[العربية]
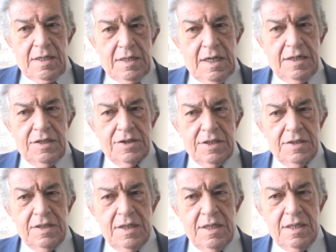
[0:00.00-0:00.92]
يعني
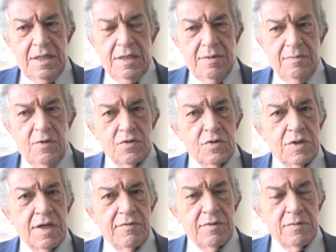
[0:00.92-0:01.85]
شخصيه
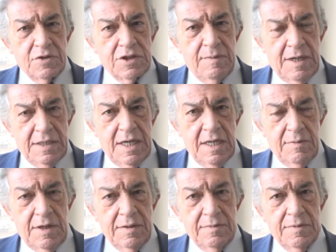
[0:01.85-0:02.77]
موجوده هي في المجتمع
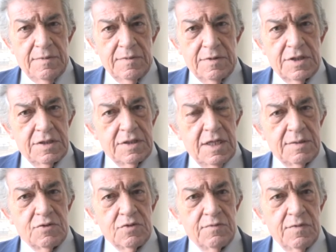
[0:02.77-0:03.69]
دائما شخصيات
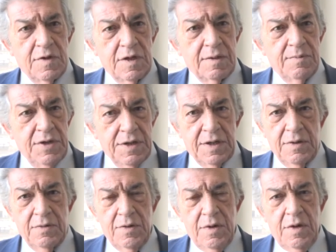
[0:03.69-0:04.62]
بشوفها كبيره